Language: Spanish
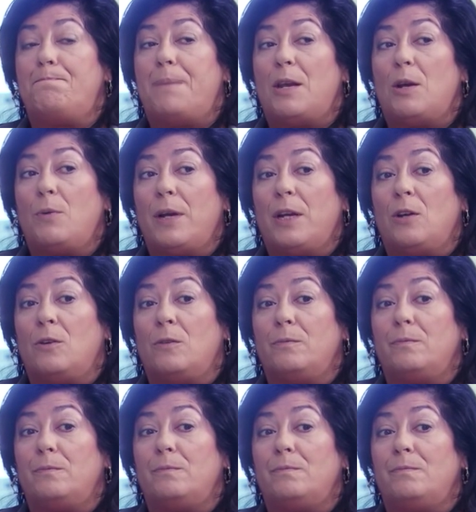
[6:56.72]
Pero bueno,
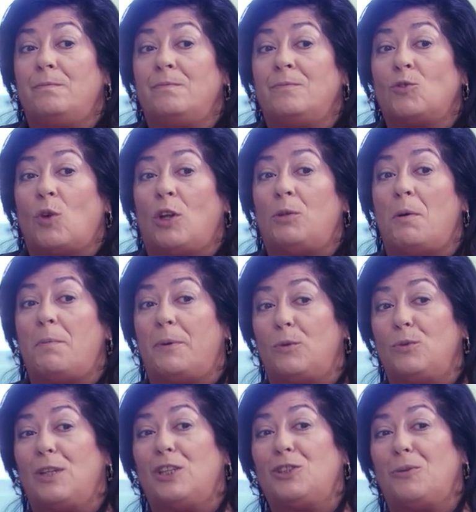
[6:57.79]
mm, cuando me
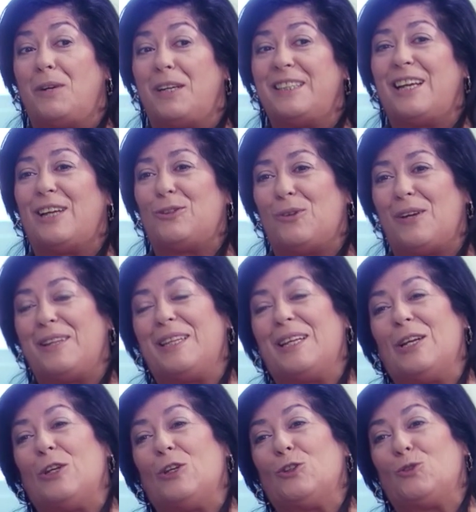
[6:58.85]
preguntan sobre literatura y
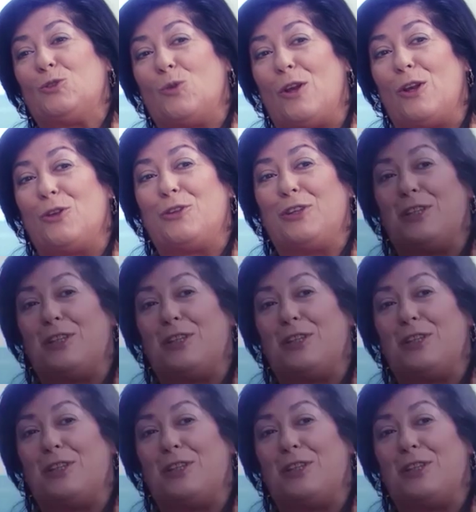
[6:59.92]
cine, yo suelo